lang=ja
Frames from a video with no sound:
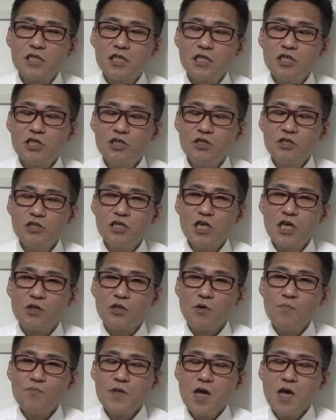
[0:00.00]
実習制
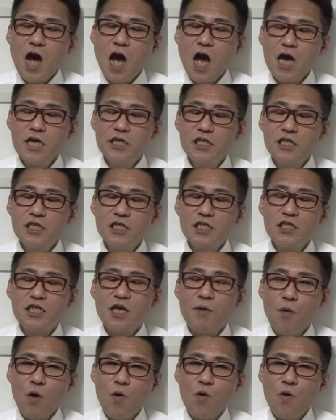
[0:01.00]
度廃止
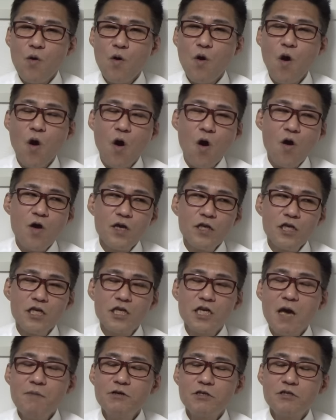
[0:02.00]
デモを
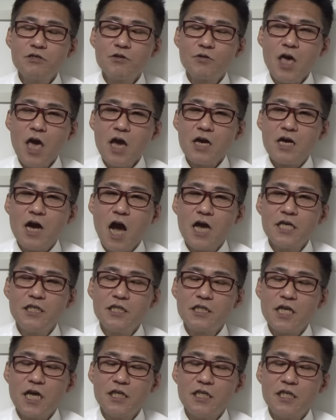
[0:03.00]
池袋で開
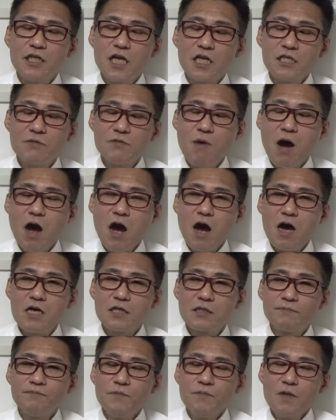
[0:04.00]
催いたし
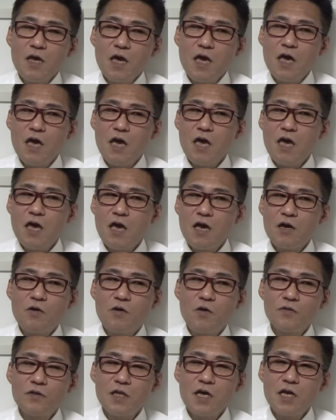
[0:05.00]
ます。えー、
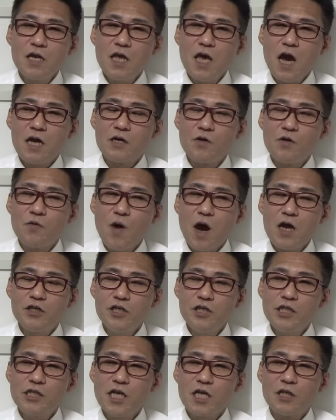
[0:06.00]
こんなね、あの
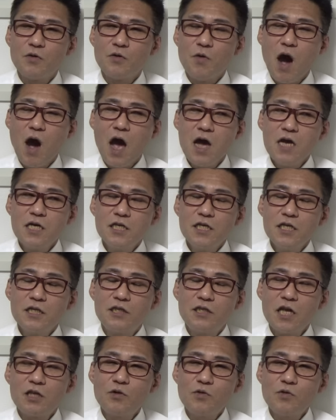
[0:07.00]
悪い制度は
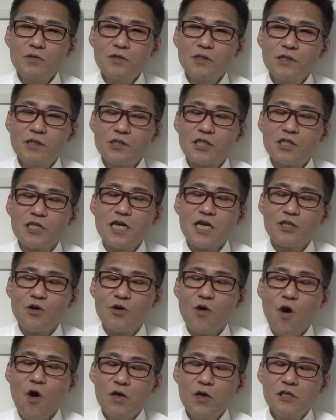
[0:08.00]
デトックスしない
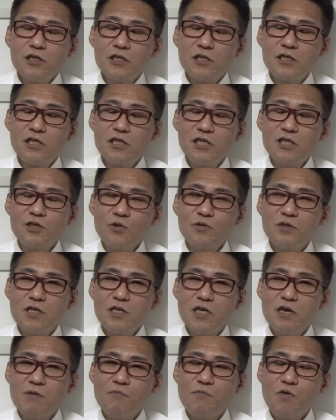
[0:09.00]
と、子孫
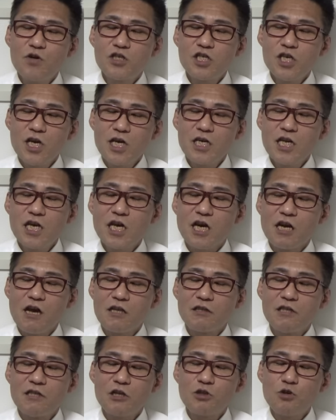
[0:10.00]
に申し訳ないか
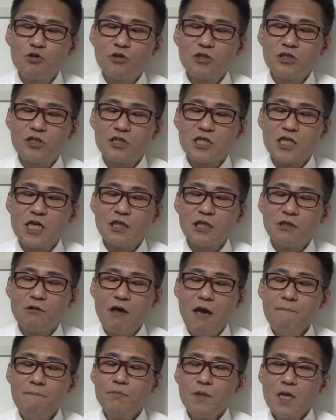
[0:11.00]
らデトックスしないと
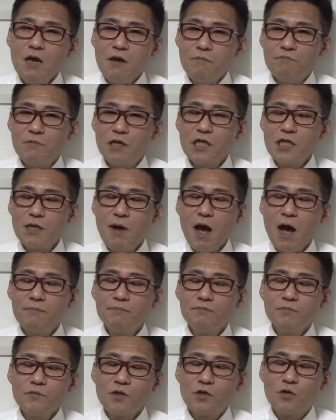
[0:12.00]
ね。皆
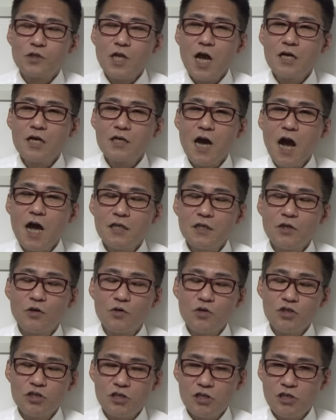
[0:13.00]
様、ご参加
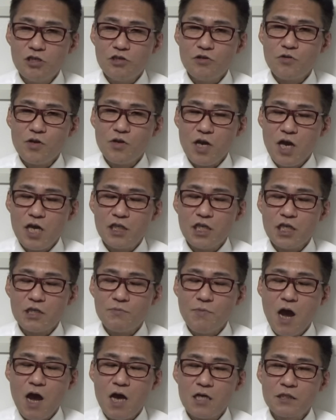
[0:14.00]
よろしくお願いいた
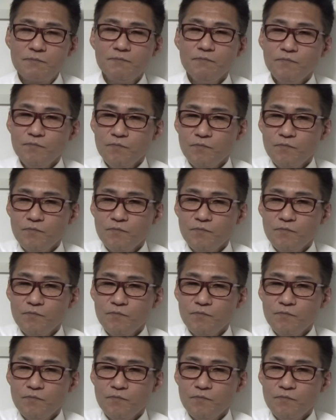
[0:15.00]
します。